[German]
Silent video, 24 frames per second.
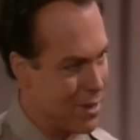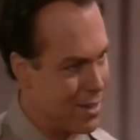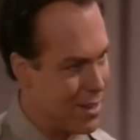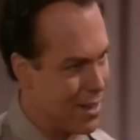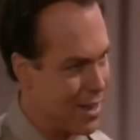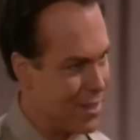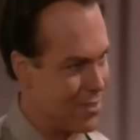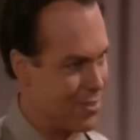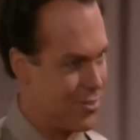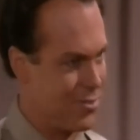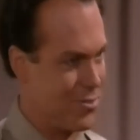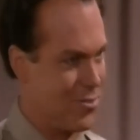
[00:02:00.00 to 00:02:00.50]
mal mit
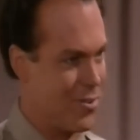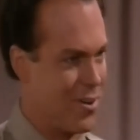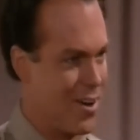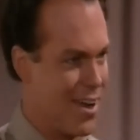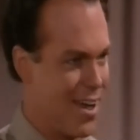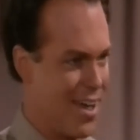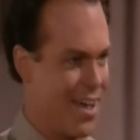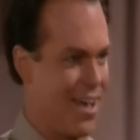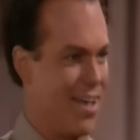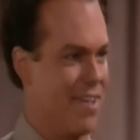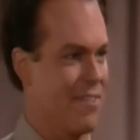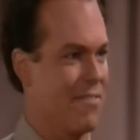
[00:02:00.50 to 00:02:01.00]
dem
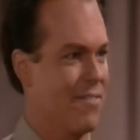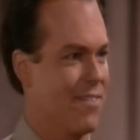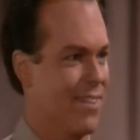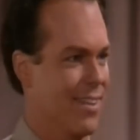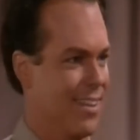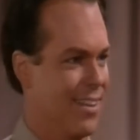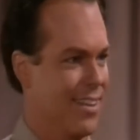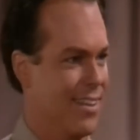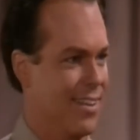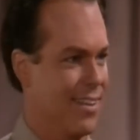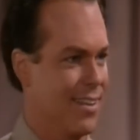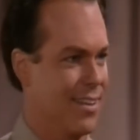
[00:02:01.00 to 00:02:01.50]
alten Mike
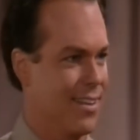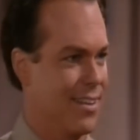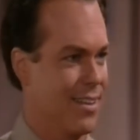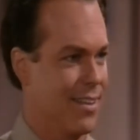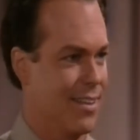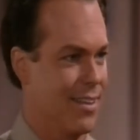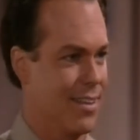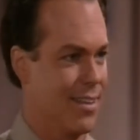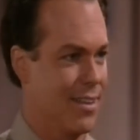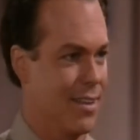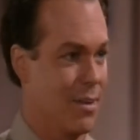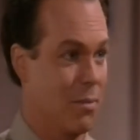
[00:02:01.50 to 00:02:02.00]
versuchen?
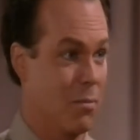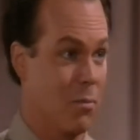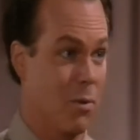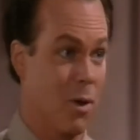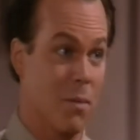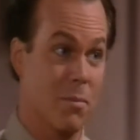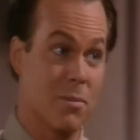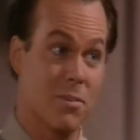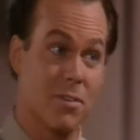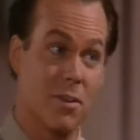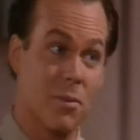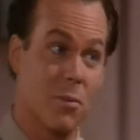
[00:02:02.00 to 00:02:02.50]

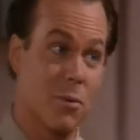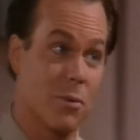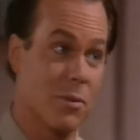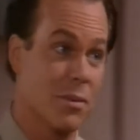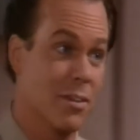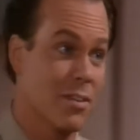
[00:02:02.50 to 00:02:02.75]
Ich werde